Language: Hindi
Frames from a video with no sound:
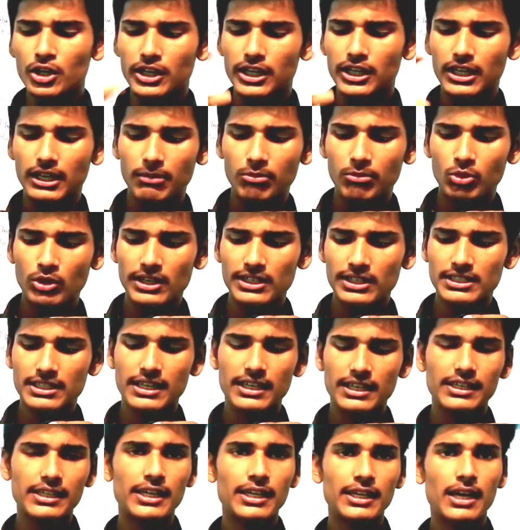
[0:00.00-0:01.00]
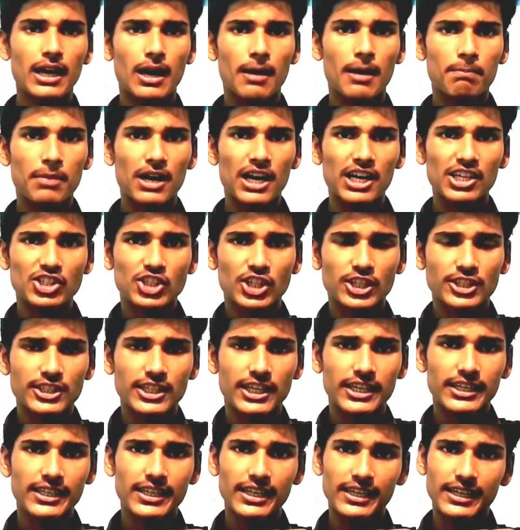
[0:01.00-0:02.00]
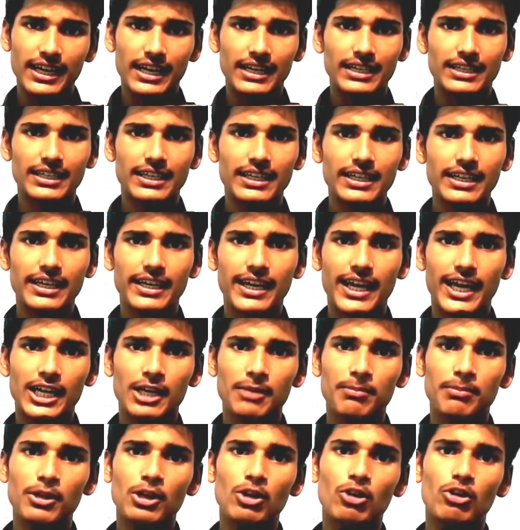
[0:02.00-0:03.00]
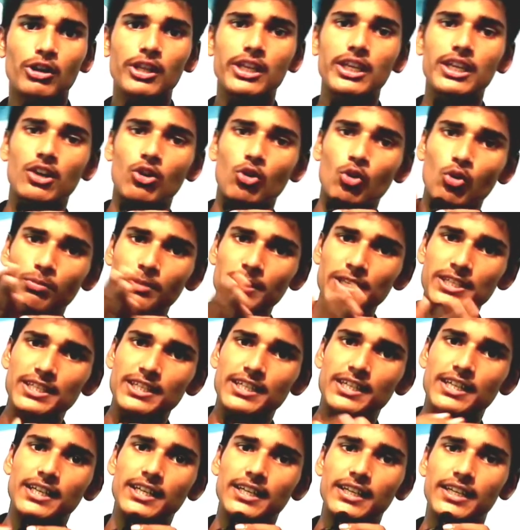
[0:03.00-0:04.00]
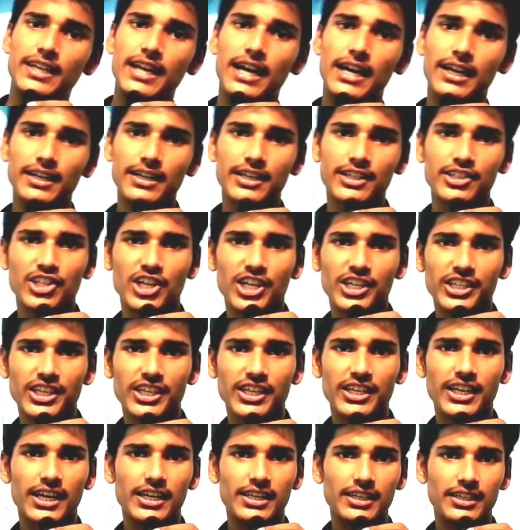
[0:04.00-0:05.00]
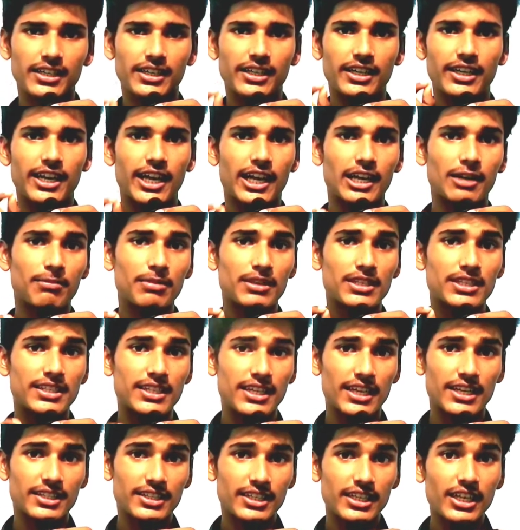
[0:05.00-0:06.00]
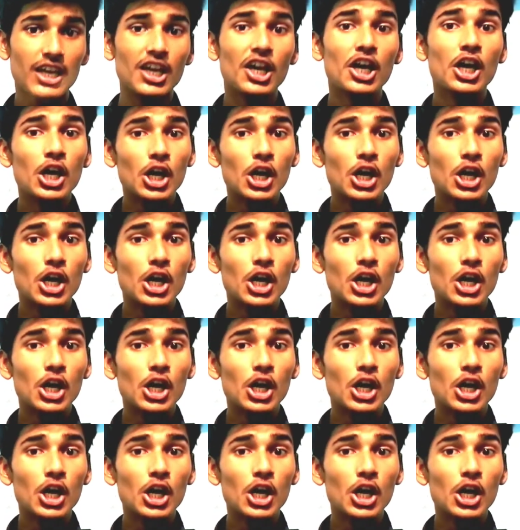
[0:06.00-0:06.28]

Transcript: ई डब्ल्यू एस के लिए पाँच हज़ार के कैटेगरी रैंक पे और ओ बी सी के लिए ग्यारह हज़ार की कैटेगरी रैंक पे सी एस